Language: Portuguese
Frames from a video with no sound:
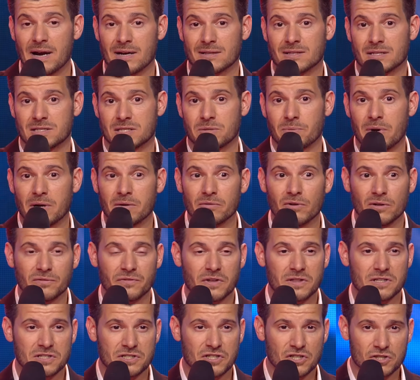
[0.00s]
parte, que estiveram
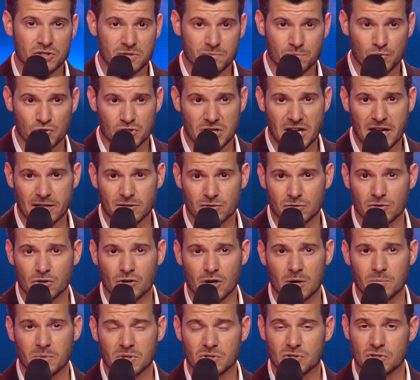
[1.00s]
envolvidas neste projeto,
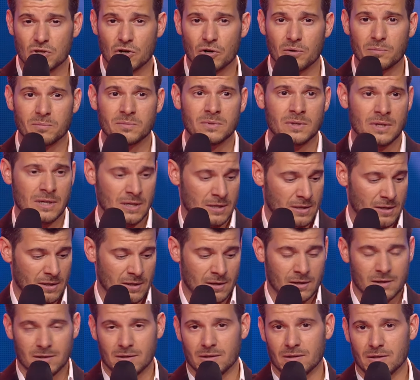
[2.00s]
no Cromossome,
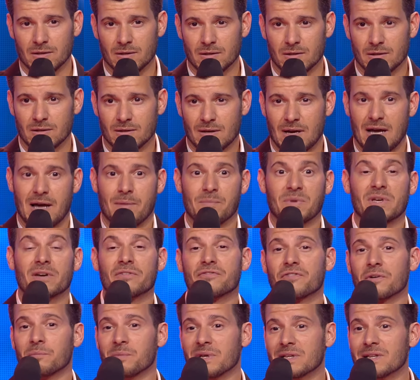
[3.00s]
eh, à
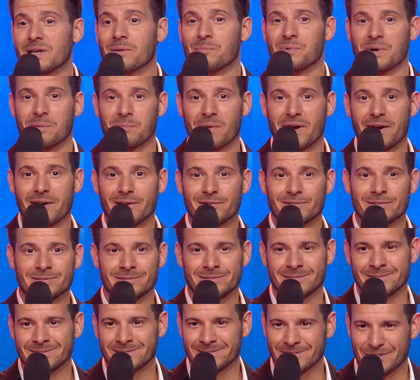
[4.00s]
minha família primeiro,
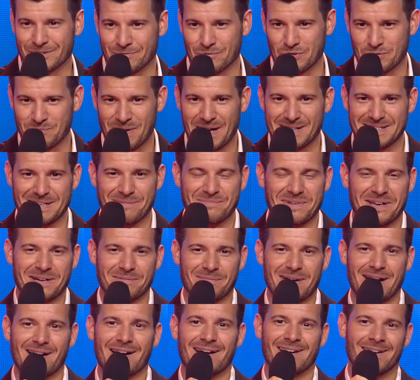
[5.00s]
aos meus pais, à minha
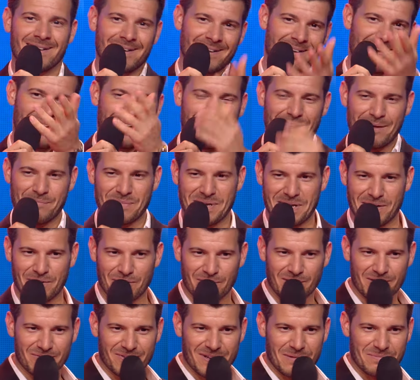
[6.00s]
irmã, à minha
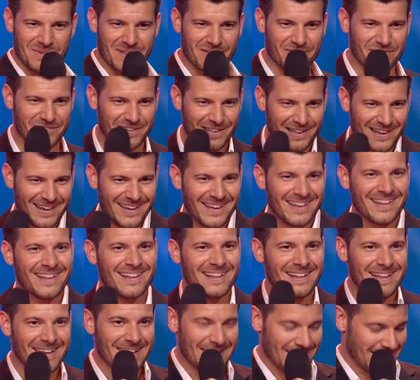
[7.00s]
noiva, à minha filha.
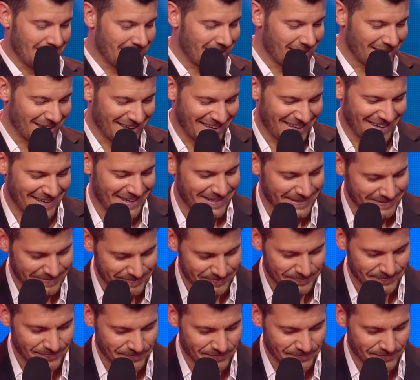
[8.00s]
E.